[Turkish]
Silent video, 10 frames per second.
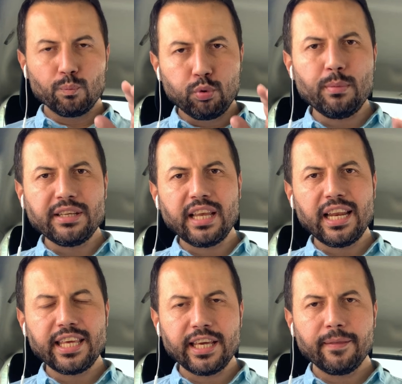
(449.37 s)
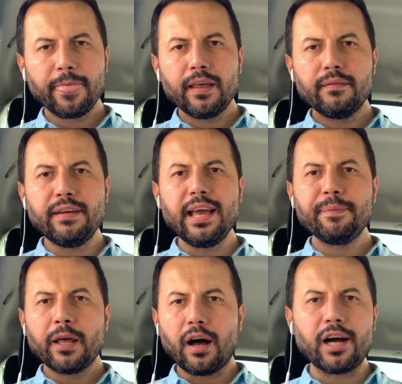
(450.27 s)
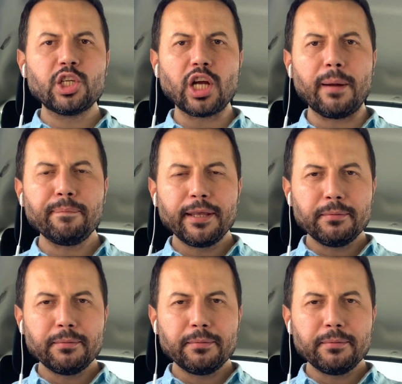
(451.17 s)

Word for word: Bu meseleyi ve akşam